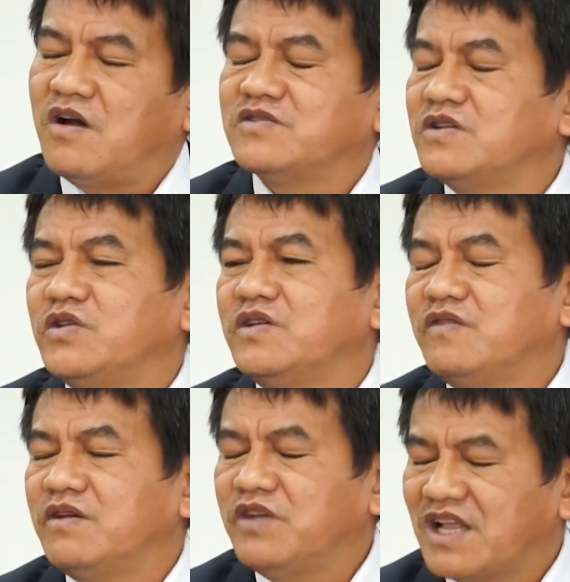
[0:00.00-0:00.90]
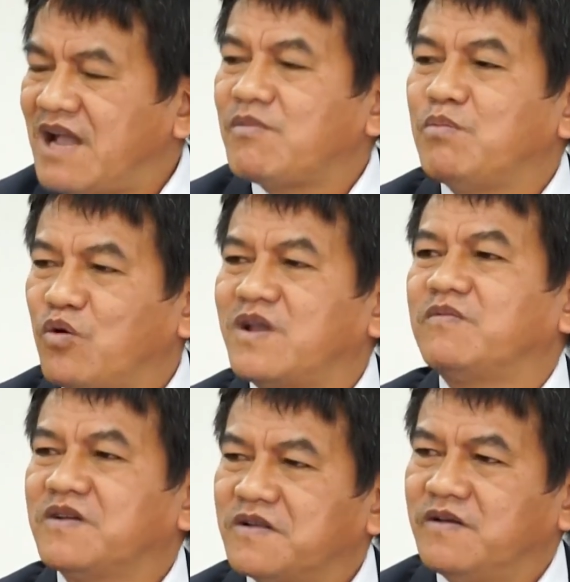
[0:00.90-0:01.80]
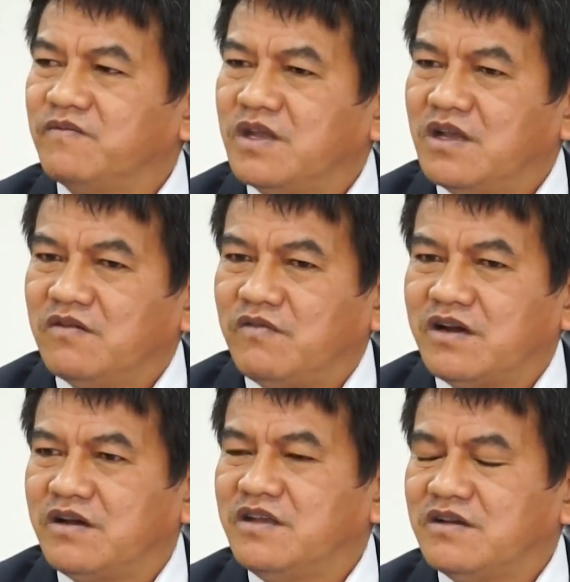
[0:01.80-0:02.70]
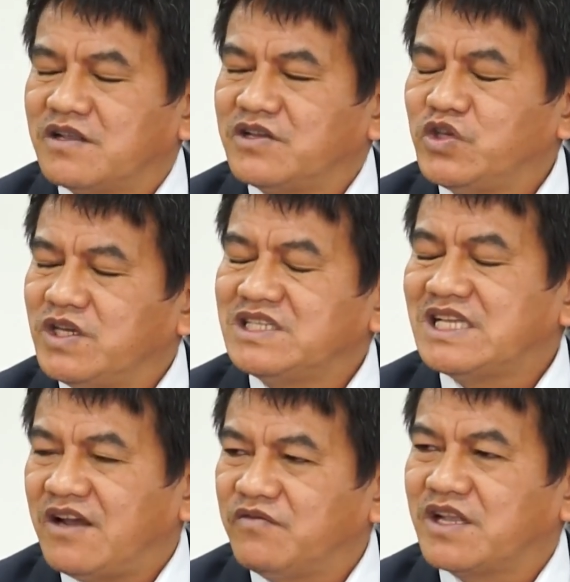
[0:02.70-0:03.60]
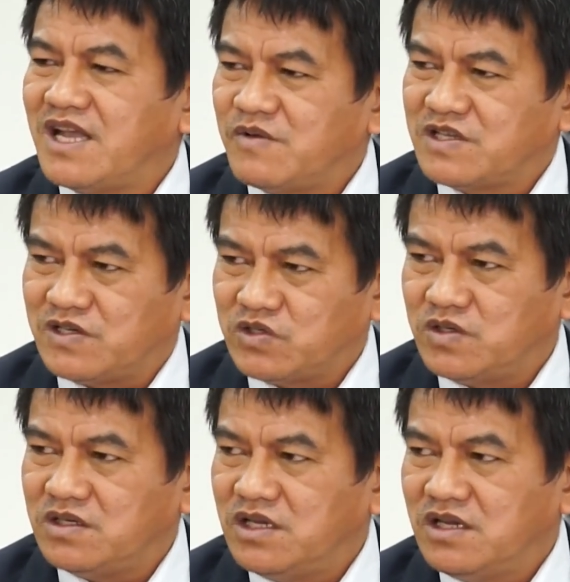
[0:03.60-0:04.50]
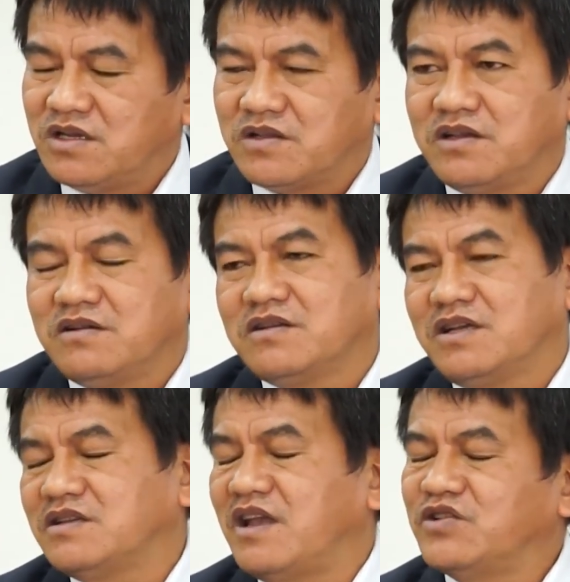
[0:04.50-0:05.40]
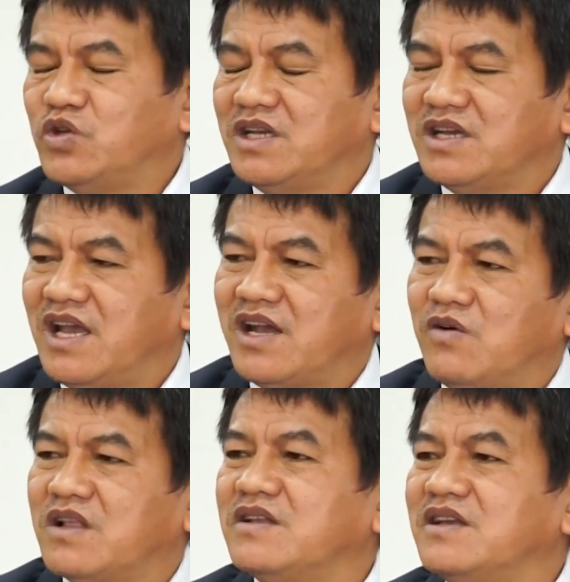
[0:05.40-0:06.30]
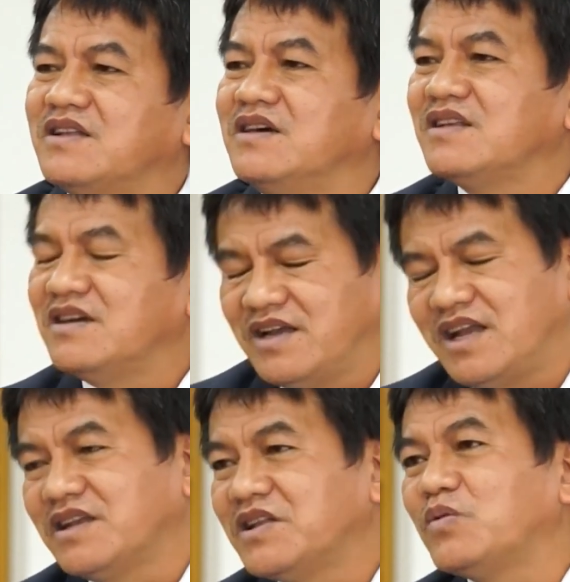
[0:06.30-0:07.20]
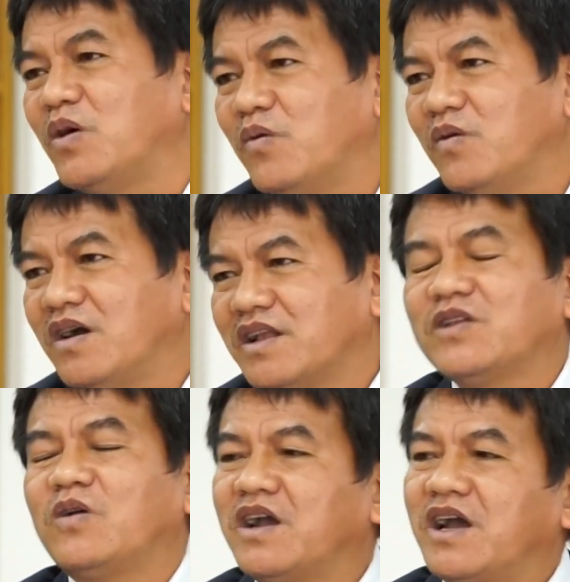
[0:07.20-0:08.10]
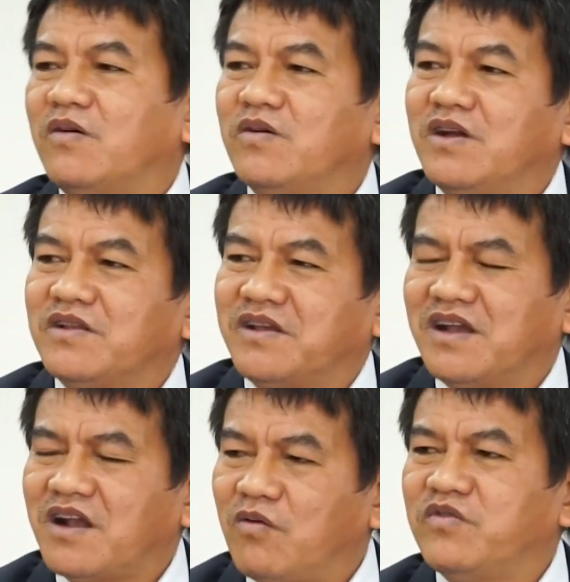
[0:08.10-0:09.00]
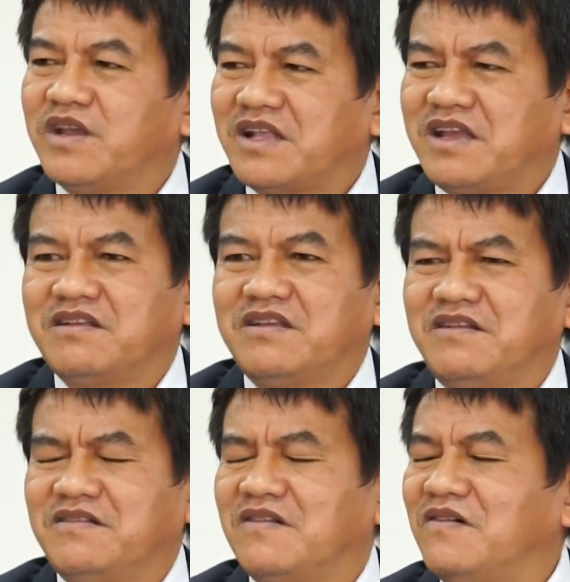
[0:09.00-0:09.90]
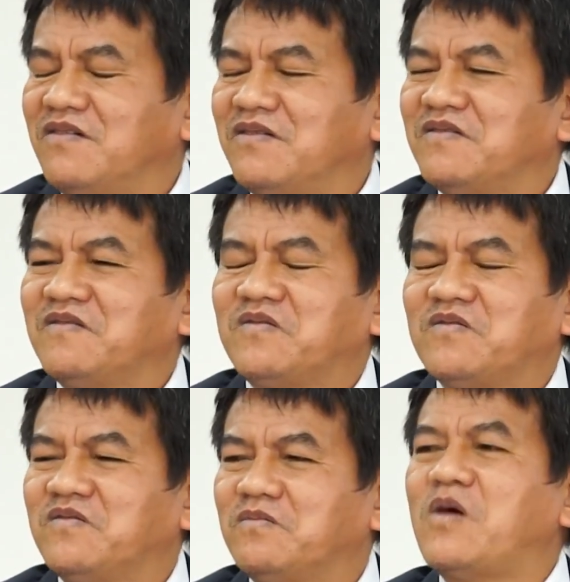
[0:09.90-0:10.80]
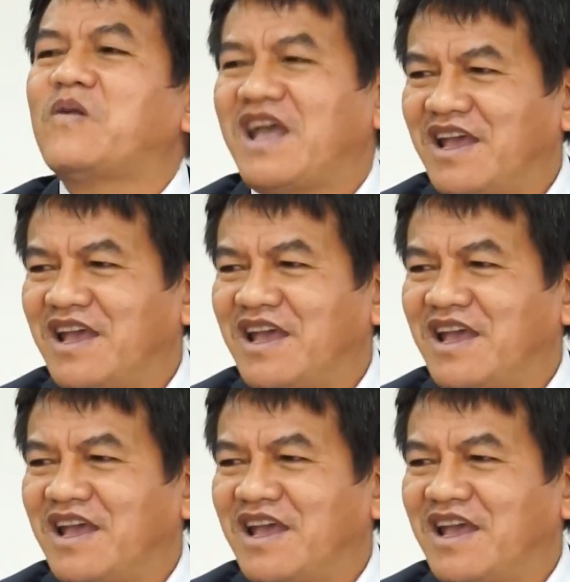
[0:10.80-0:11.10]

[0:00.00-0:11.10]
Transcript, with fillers: Họ sẽ chuyển về Việt Nam là một trong những điểm và khi người ta chuyển sang Việt Nam mà sản xuất thì người ta sẽ chuyển cái hàng hóa đó đi tới nơi khác để tiêu thụ ở trên toàn cầu thì các công việc này thì nó mau